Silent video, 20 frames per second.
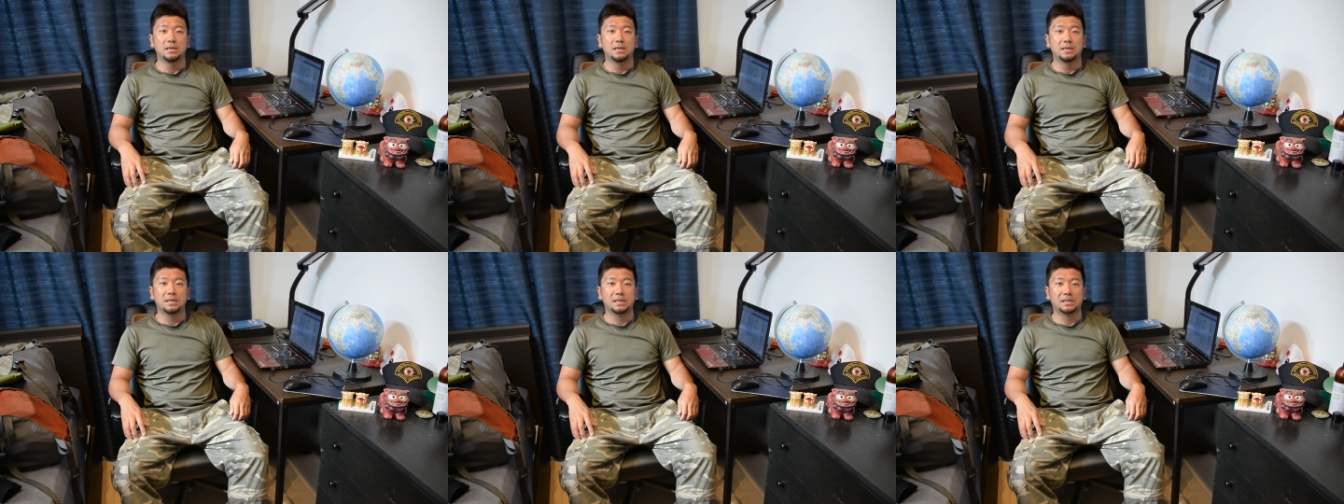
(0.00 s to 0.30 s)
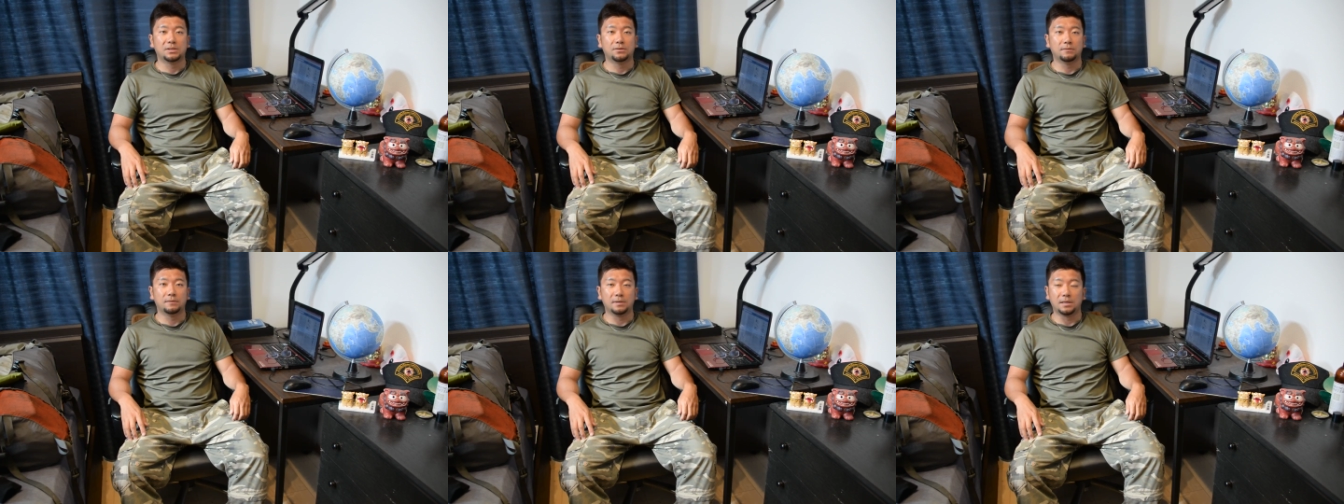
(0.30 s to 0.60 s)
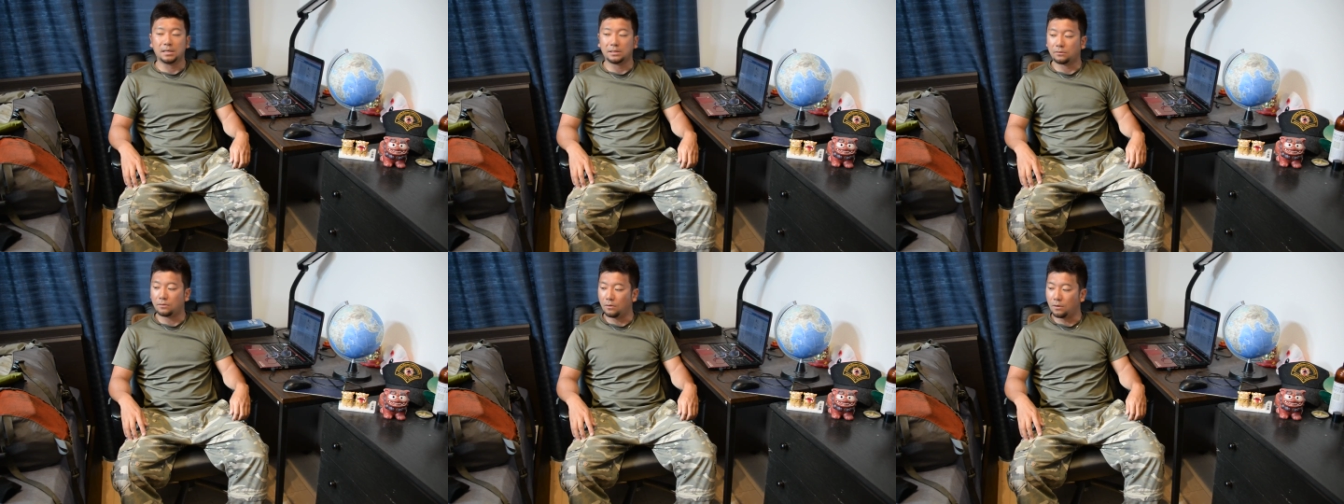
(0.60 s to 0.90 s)
えー、そ
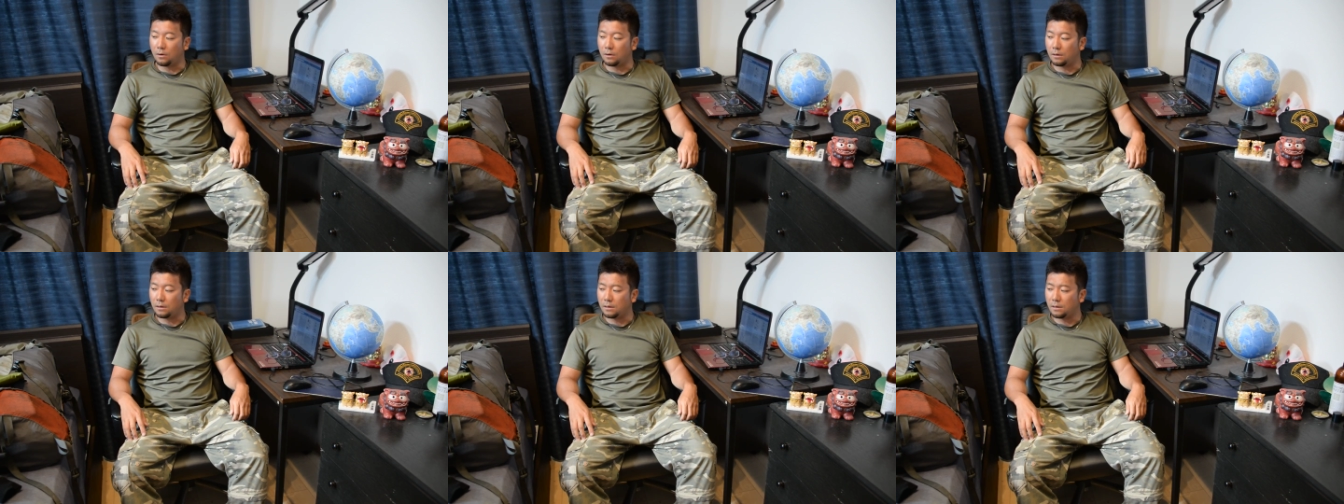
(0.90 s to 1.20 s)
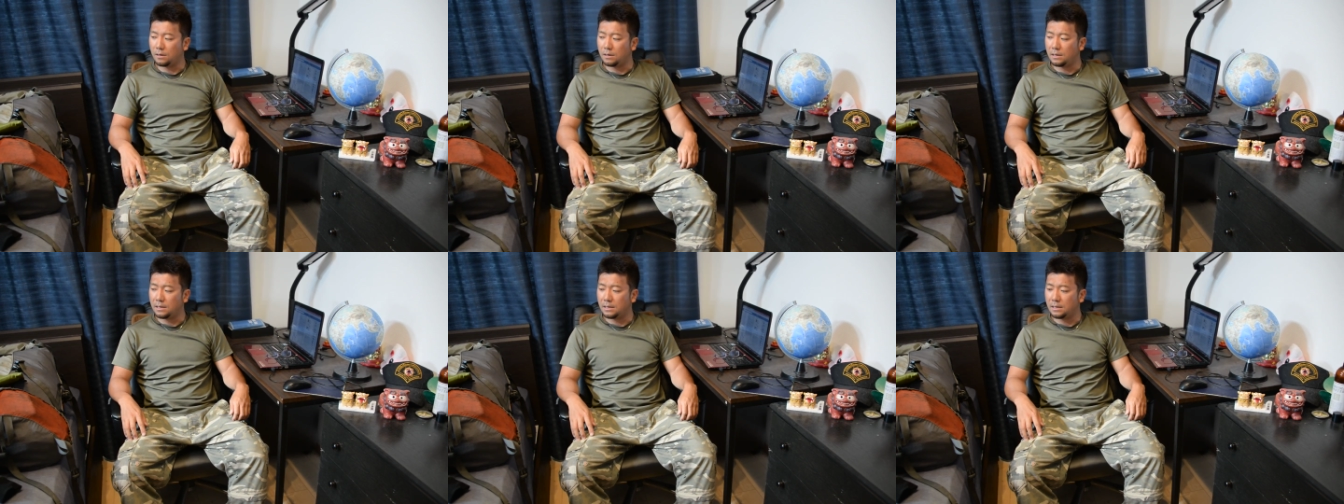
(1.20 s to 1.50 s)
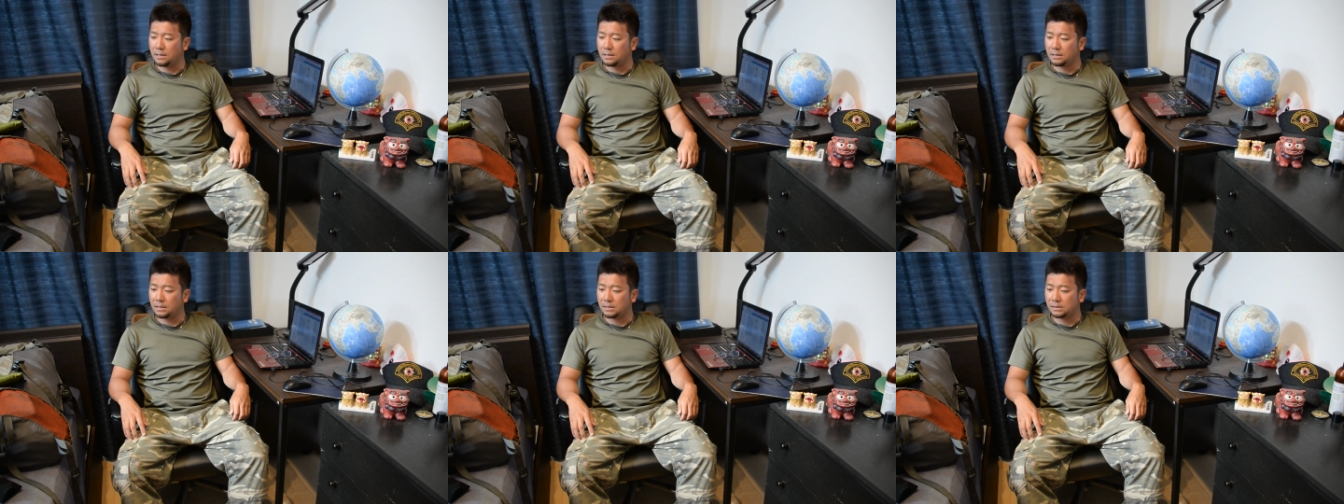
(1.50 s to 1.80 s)
の後、
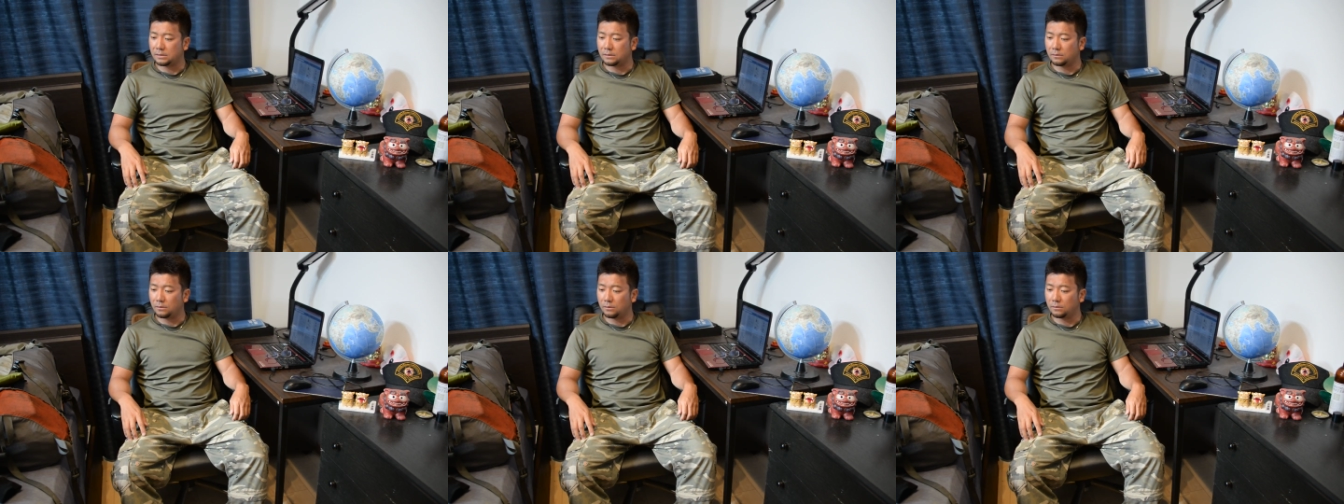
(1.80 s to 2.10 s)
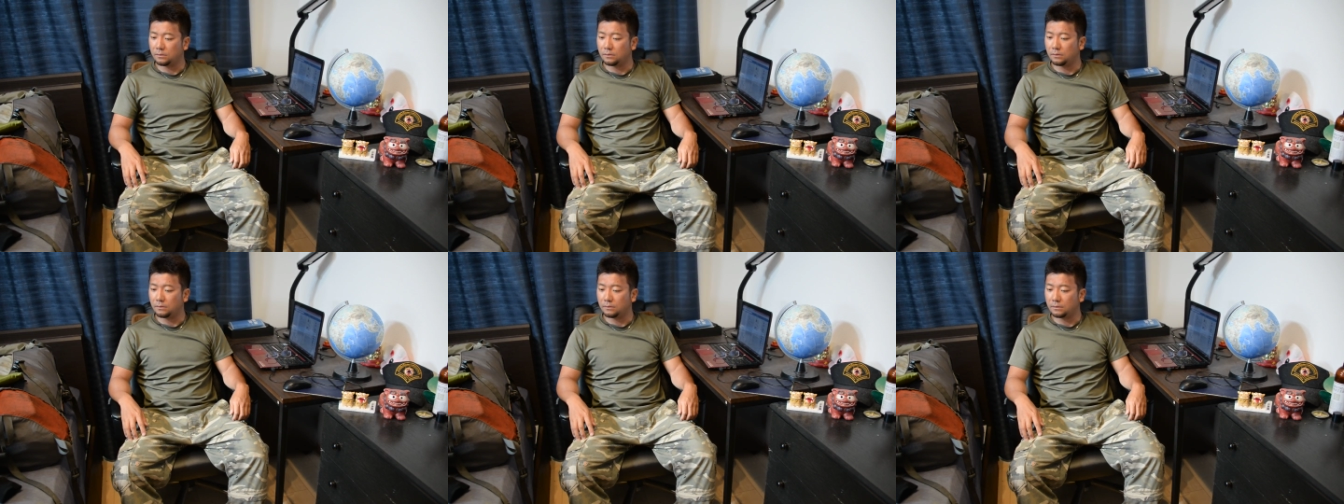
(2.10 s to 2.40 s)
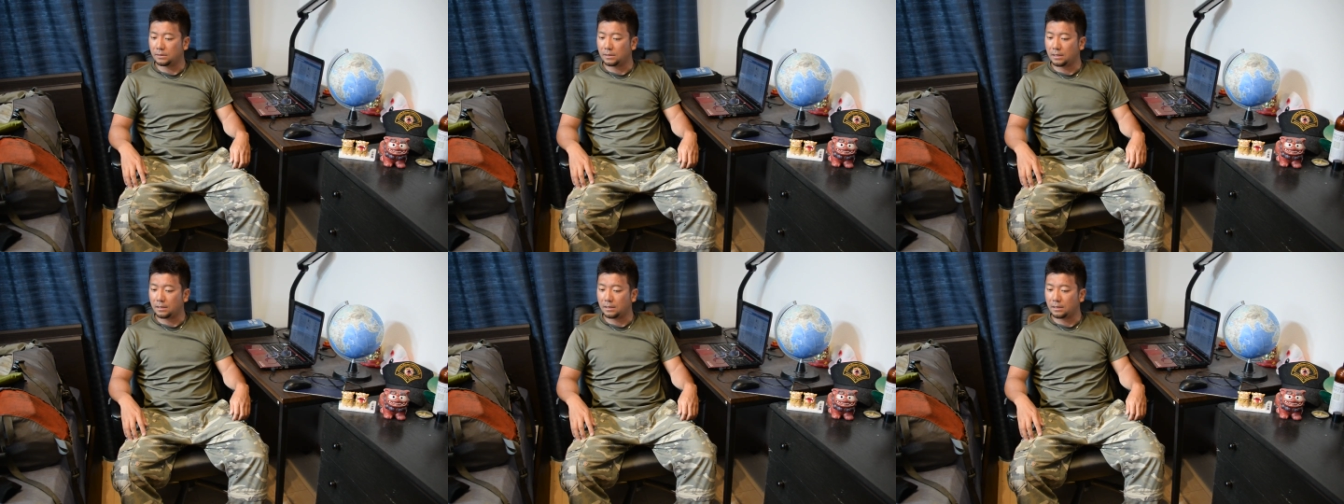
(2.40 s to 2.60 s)
えー、イギリスロンドン